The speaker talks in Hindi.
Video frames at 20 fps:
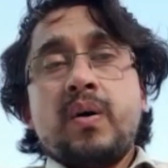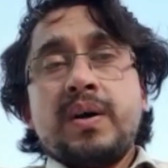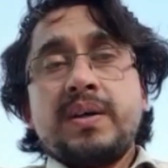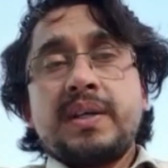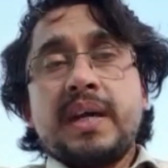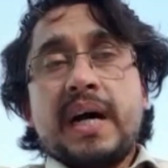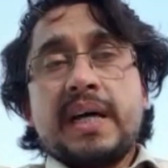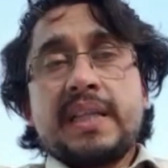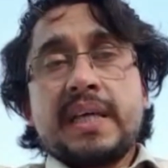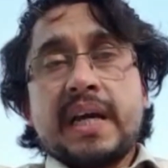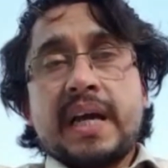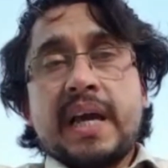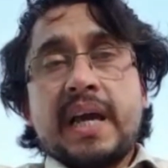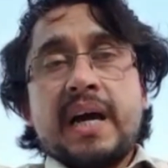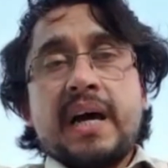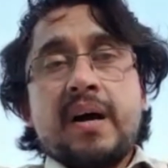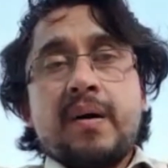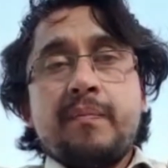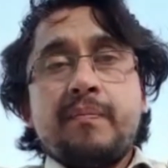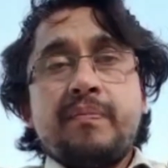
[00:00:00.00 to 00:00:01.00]
यहाँ से
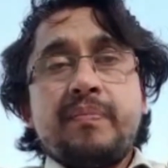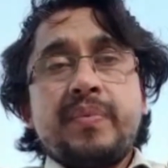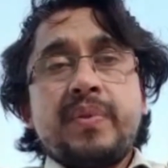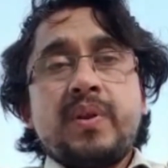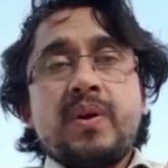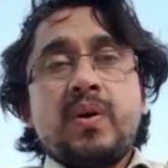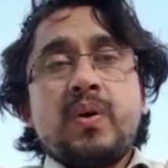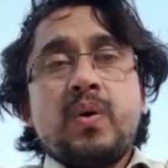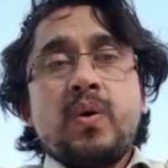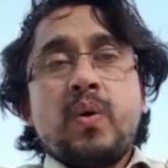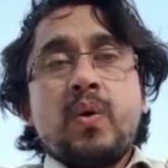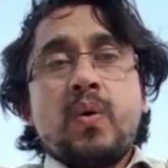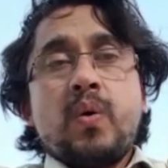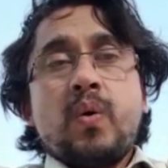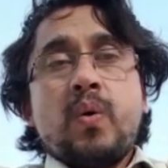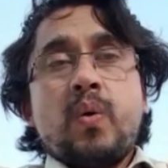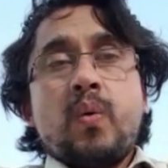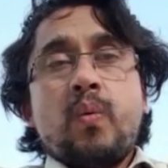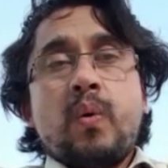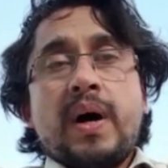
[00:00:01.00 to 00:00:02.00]
गया
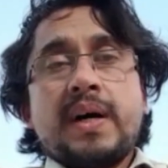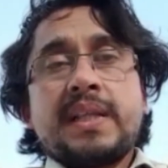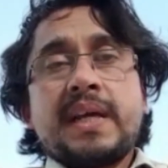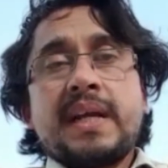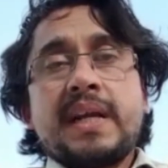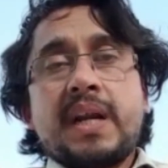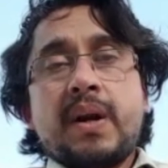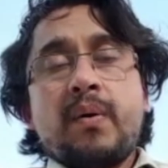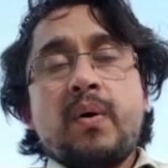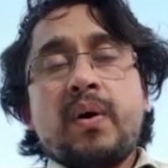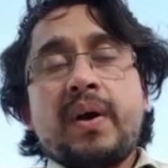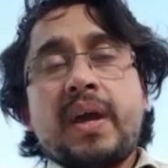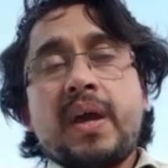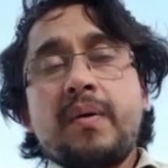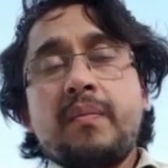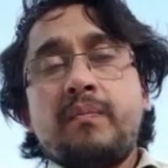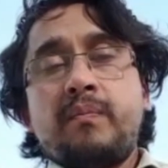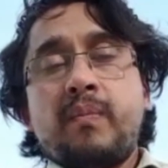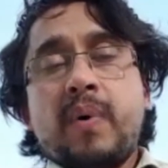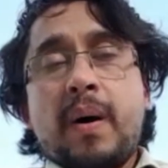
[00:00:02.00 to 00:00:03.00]
वहाँ से इंटरव्यू के
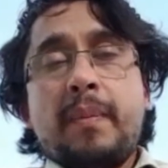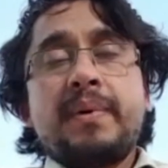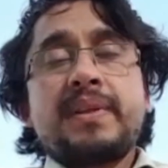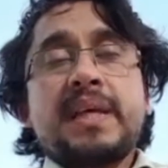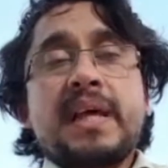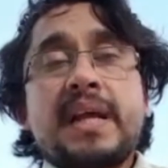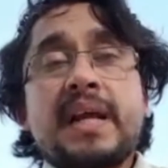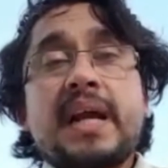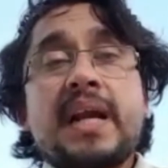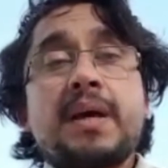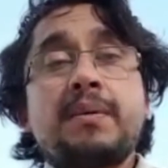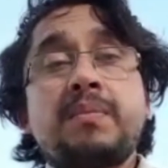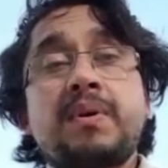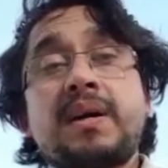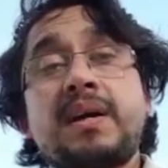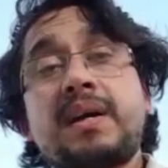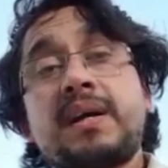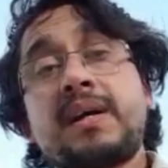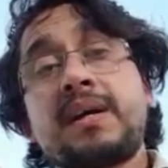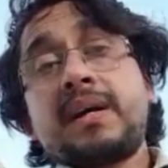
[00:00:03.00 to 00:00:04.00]
वापस आने के टाइम
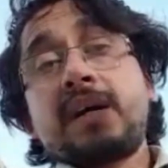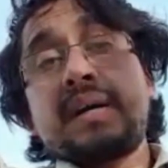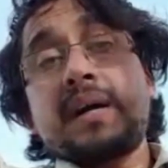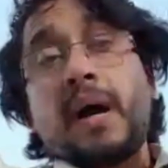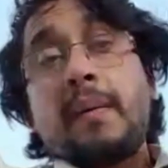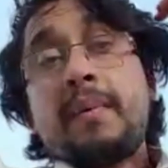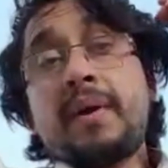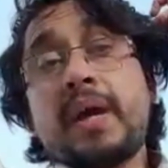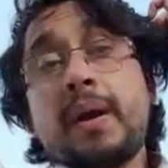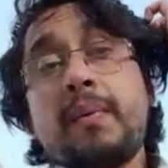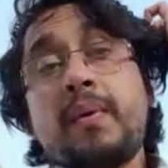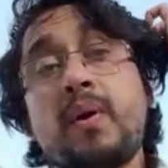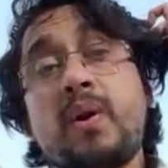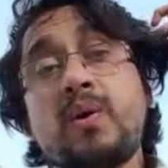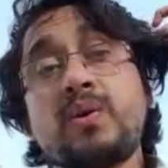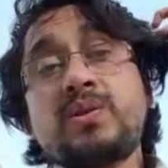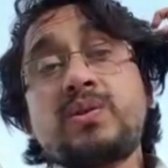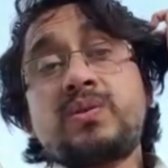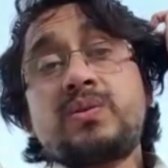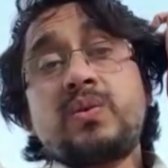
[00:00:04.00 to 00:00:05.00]
कभी कभी
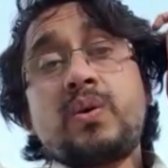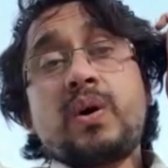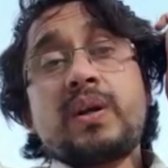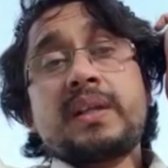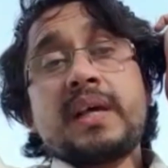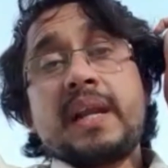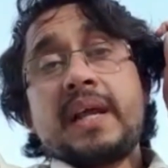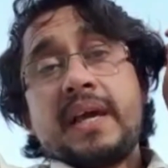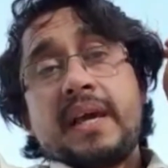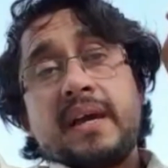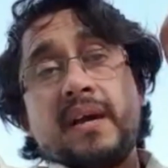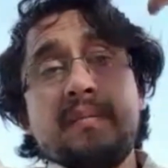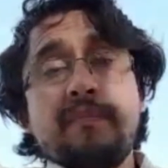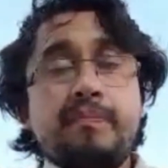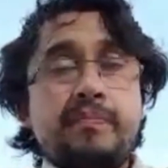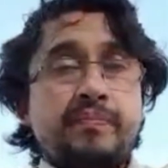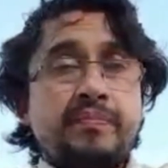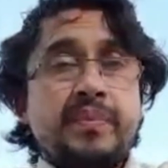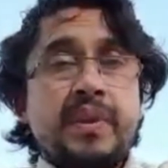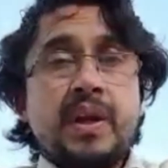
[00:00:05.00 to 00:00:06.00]
लोग छोड़ता नहीं है
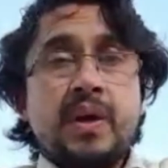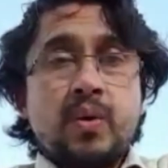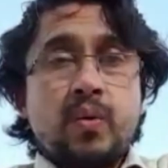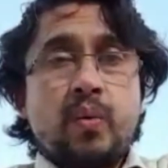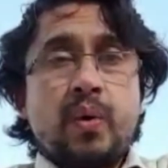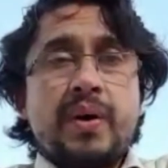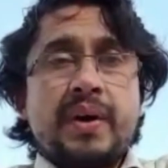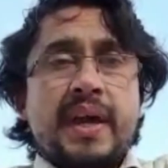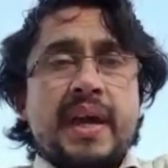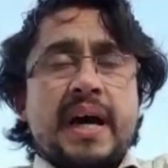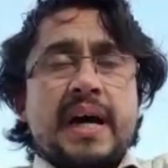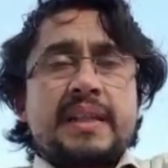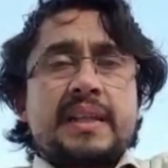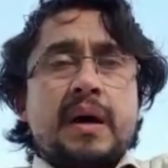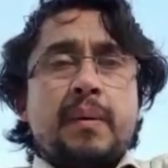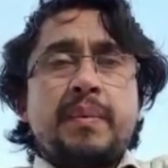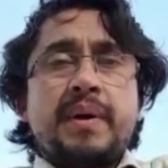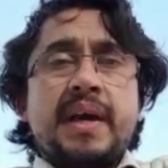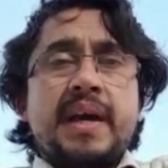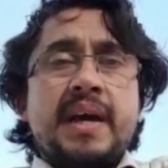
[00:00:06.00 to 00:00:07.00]
कोई के आता
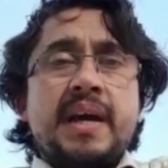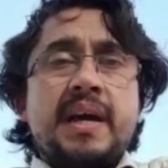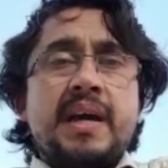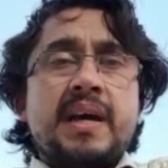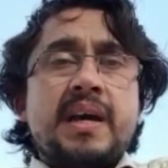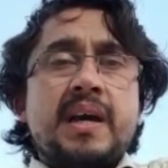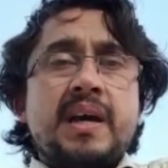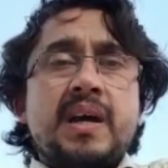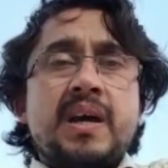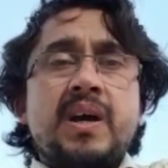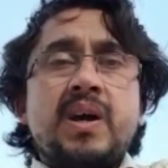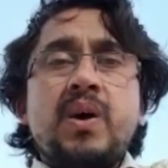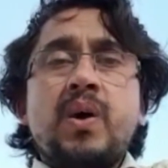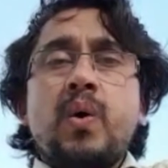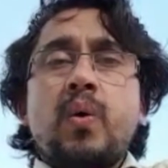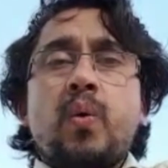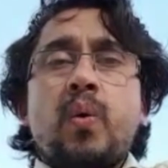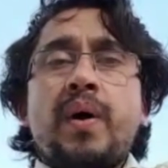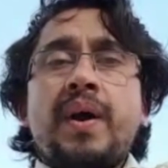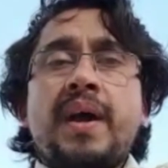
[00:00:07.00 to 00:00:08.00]
भी है
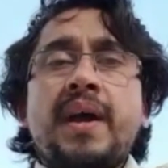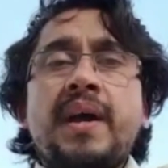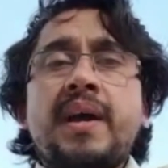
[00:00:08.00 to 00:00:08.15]
कोई